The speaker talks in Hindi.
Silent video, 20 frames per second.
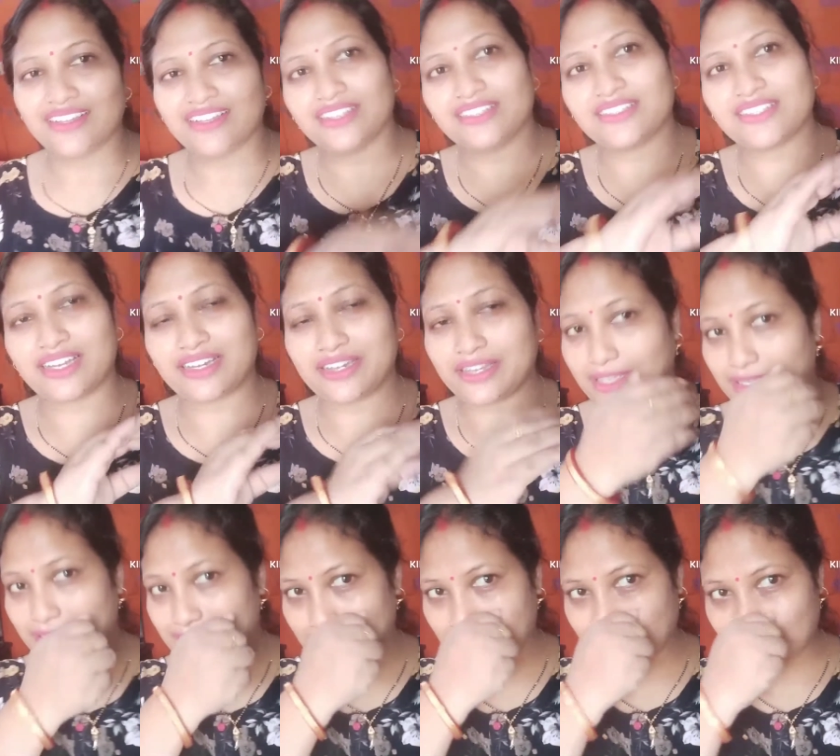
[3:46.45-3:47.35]
चलो ठीक है हाँ,
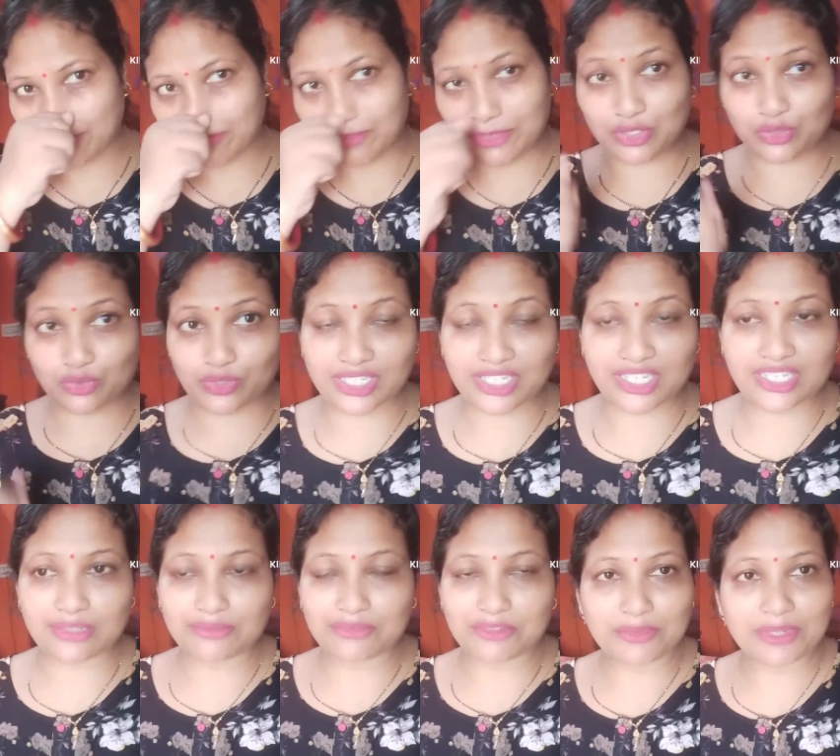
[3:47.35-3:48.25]
चलिए अब मैं सुरंग की
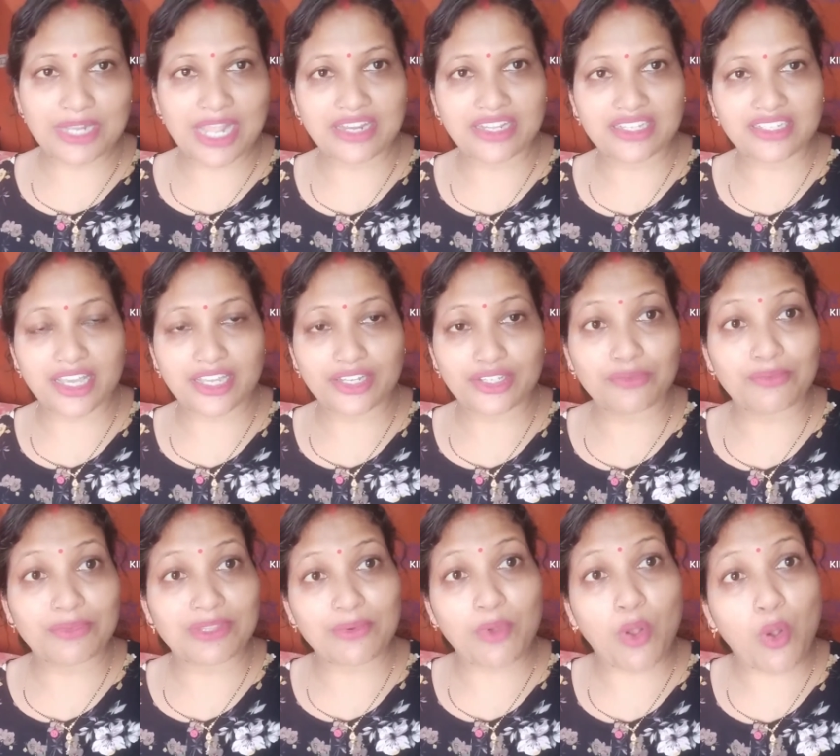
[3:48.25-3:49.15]
सब्जी बनाने जा रही हूँ
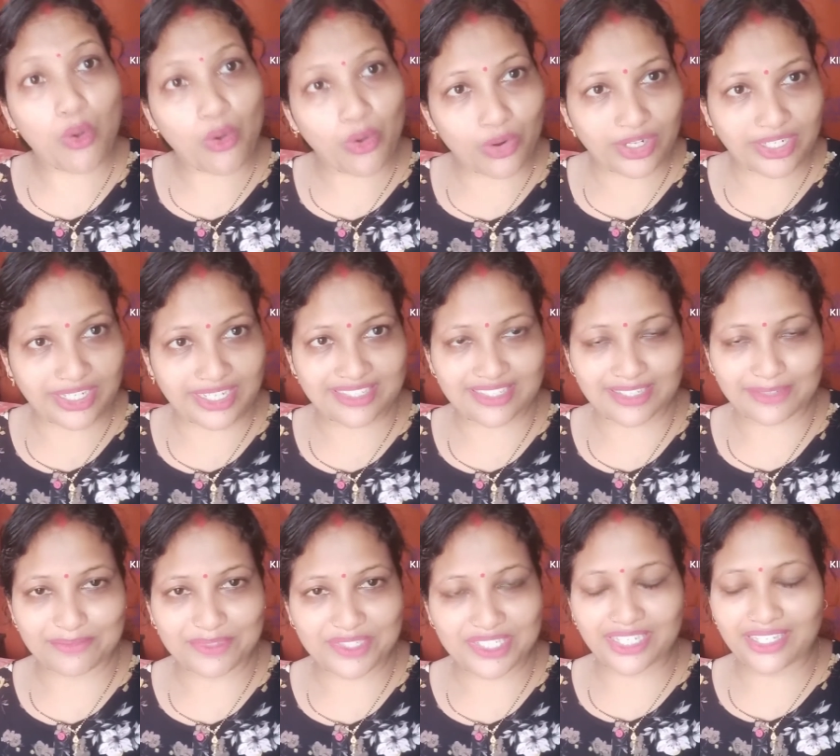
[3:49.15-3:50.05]
मतलब ओल की
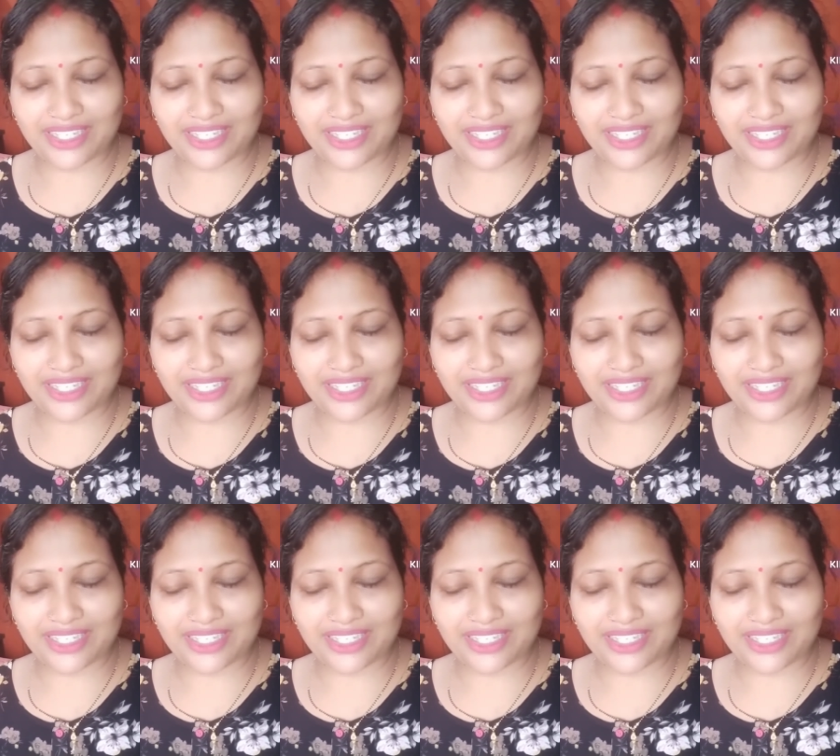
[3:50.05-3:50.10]
सब्जी